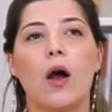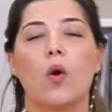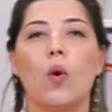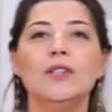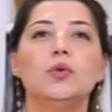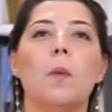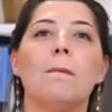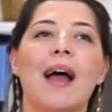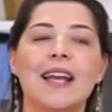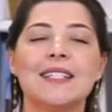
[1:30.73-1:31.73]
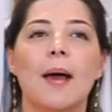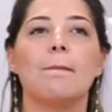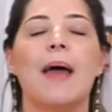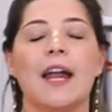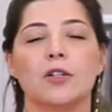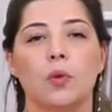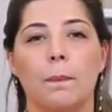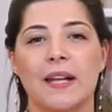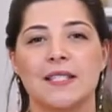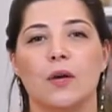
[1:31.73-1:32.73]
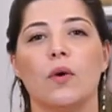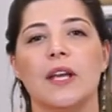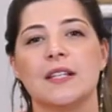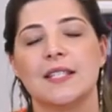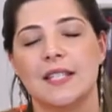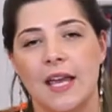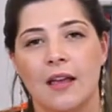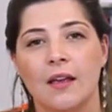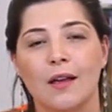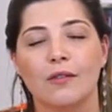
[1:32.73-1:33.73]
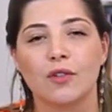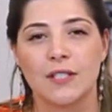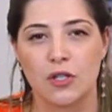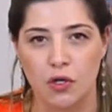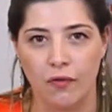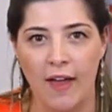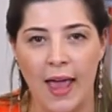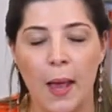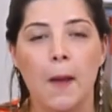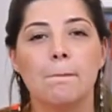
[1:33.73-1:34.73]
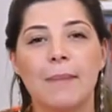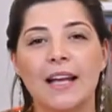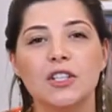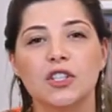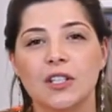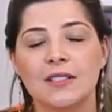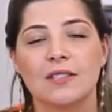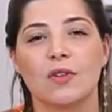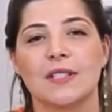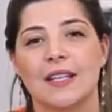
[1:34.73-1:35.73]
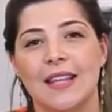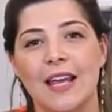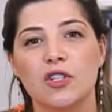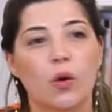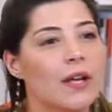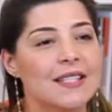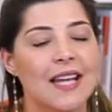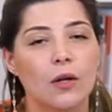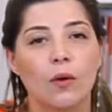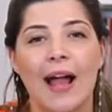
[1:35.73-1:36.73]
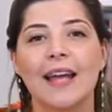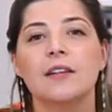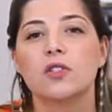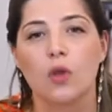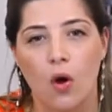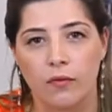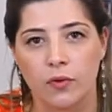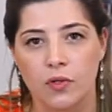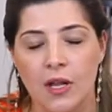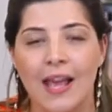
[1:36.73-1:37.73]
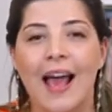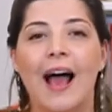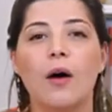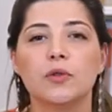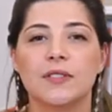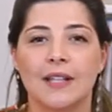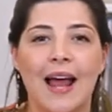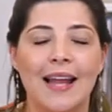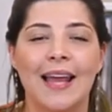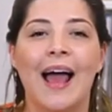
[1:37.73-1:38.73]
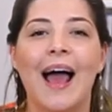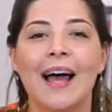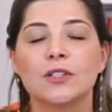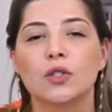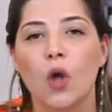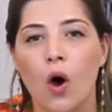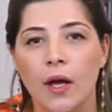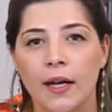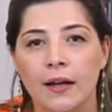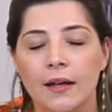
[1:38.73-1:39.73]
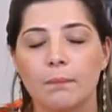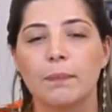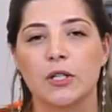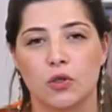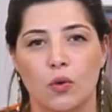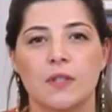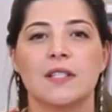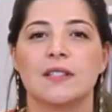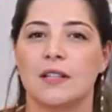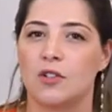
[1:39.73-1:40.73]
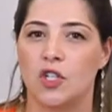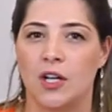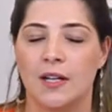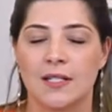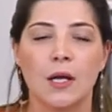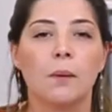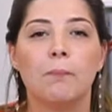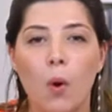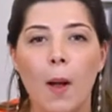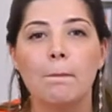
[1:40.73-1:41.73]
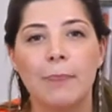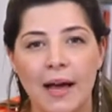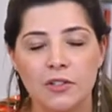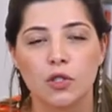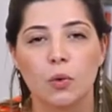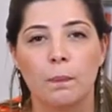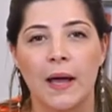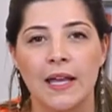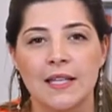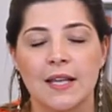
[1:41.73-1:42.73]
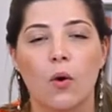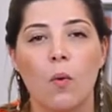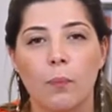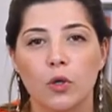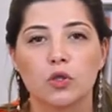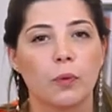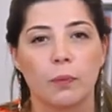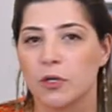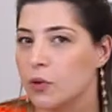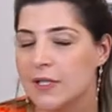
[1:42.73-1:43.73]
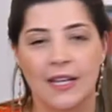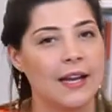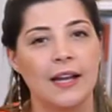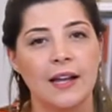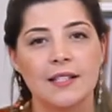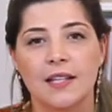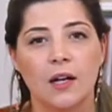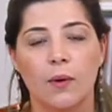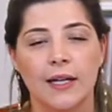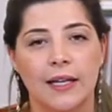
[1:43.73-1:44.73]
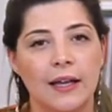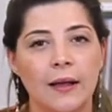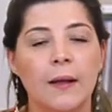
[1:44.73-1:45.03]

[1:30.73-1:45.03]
quanto mais aberto para se conhecer você tiver, mais chances você tem de conhecer lugares novos. A Austrália adora pessoas estrangeiras. Boa parte do país é composto por pessoas que nem nasceram aqui.